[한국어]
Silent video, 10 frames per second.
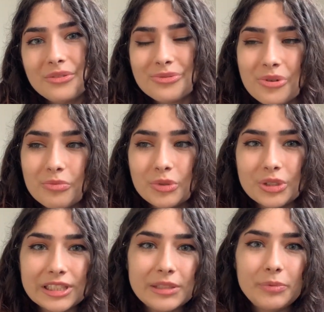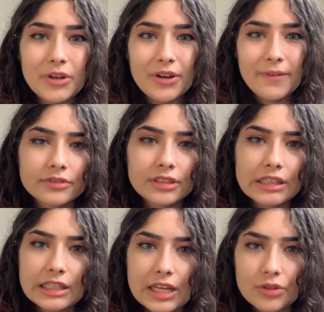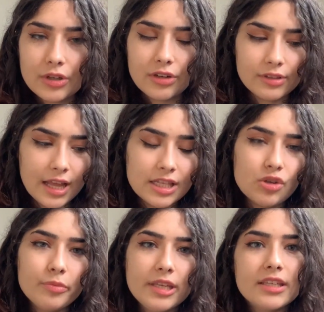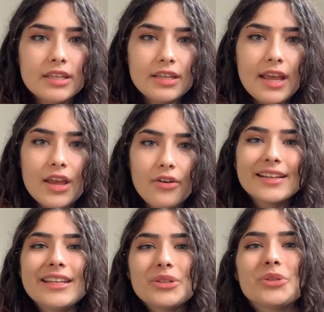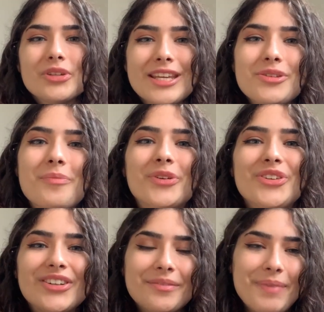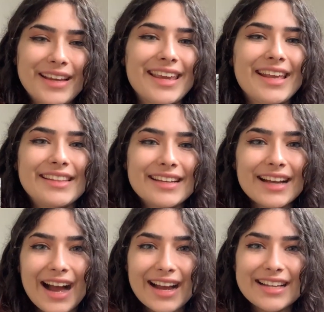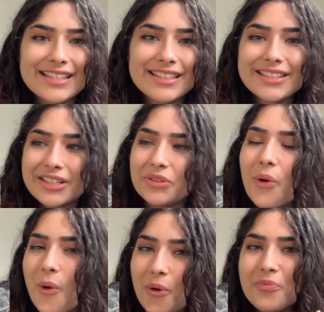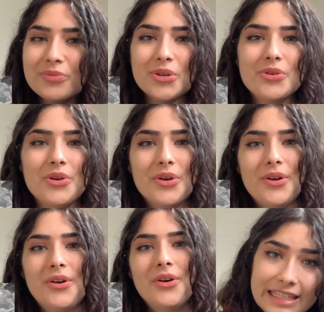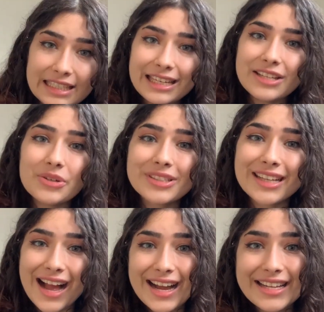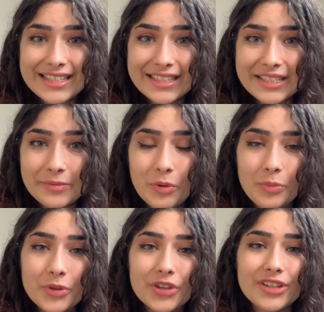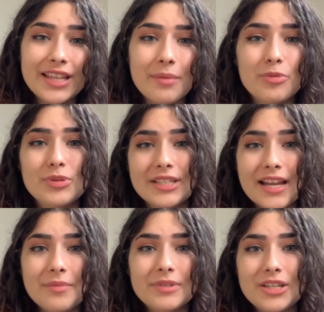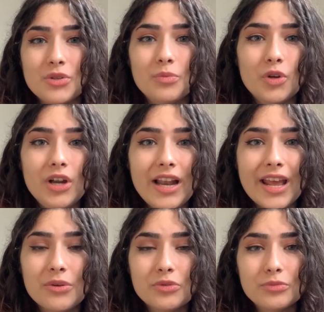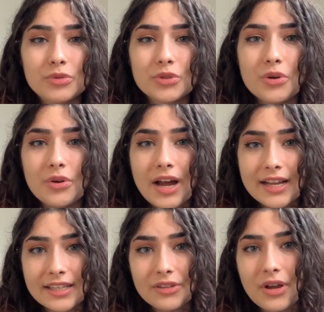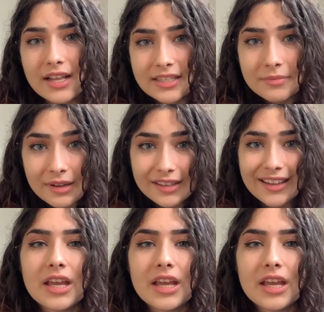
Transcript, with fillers: 너무 슬퍼요. 그래서 이런 단점이 있긴 해요. 그리고 터키에서 보통 밖에 있는 강아지들은 엄청 커요. 그래서 그 강아지들을 보면은 대부분 사람들이 좀 놀래고 무서워하기도 하지만